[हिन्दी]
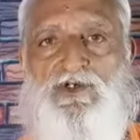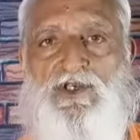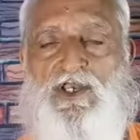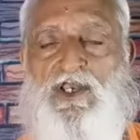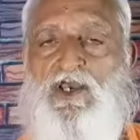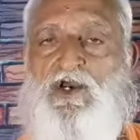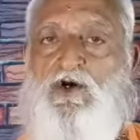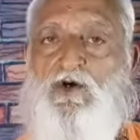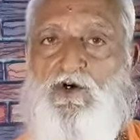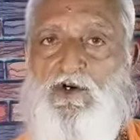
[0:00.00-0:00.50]

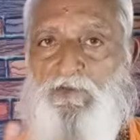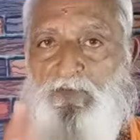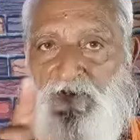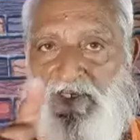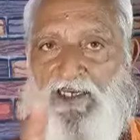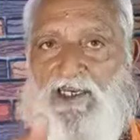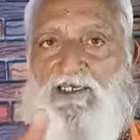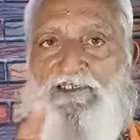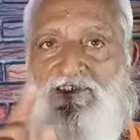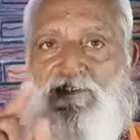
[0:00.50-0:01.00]
और बिना
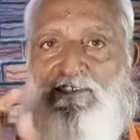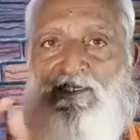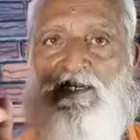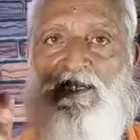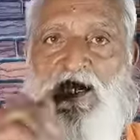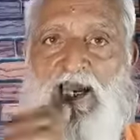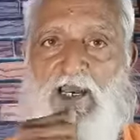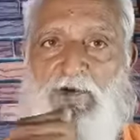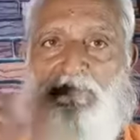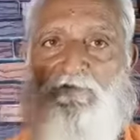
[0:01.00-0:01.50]
छीले
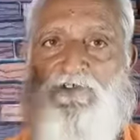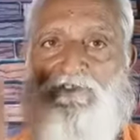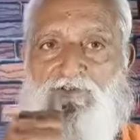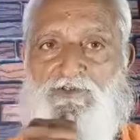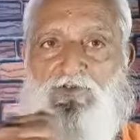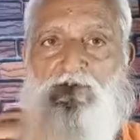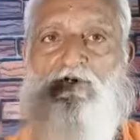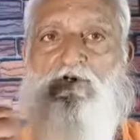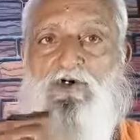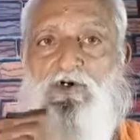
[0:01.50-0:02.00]
आप इसको
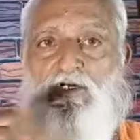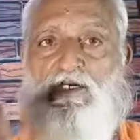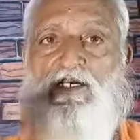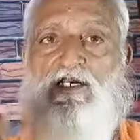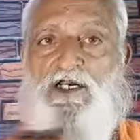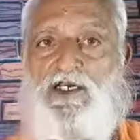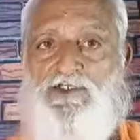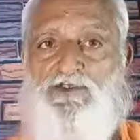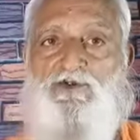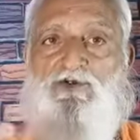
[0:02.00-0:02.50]

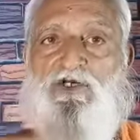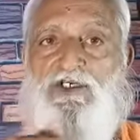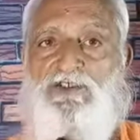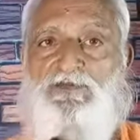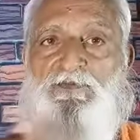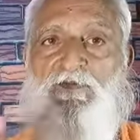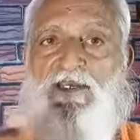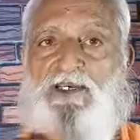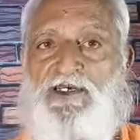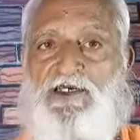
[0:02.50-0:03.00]
कद्दूकस पे
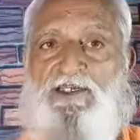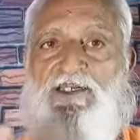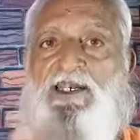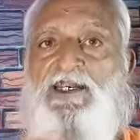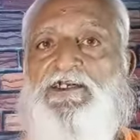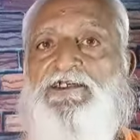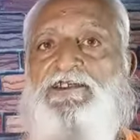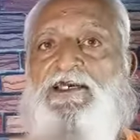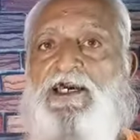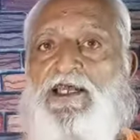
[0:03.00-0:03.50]
ग्रेट
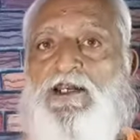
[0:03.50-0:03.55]
कर लो